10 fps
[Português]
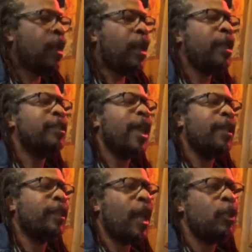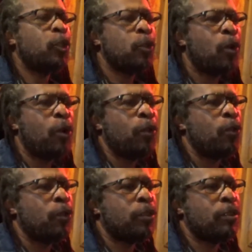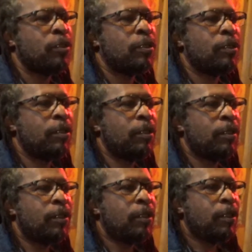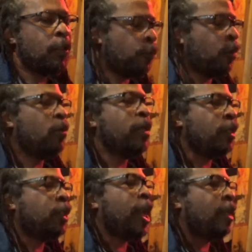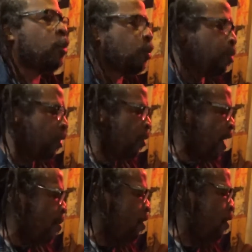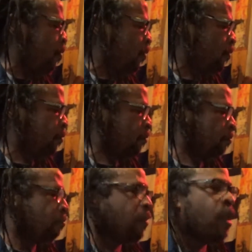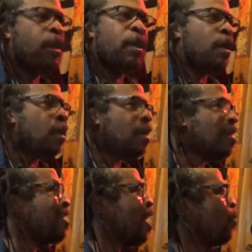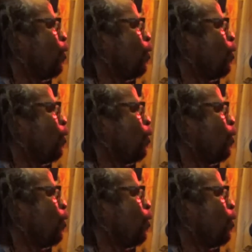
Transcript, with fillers: Resgatar sonhos que foram deixados pelo caminho. Não